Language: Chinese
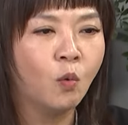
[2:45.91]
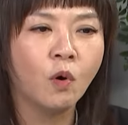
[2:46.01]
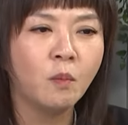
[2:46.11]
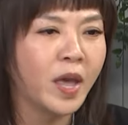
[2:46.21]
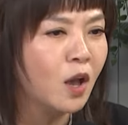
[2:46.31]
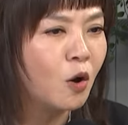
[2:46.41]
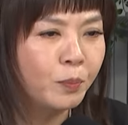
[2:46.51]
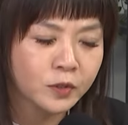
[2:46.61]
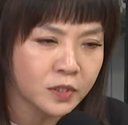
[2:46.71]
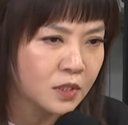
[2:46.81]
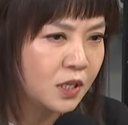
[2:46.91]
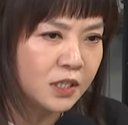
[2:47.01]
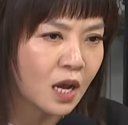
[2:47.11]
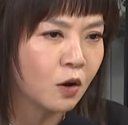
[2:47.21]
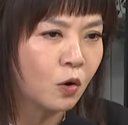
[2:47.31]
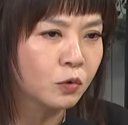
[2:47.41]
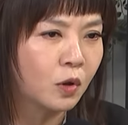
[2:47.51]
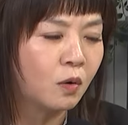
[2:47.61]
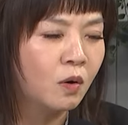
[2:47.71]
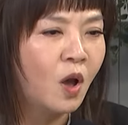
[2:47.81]
我没有不私底下沟
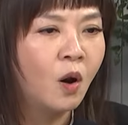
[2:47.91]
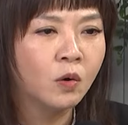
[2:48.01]
通，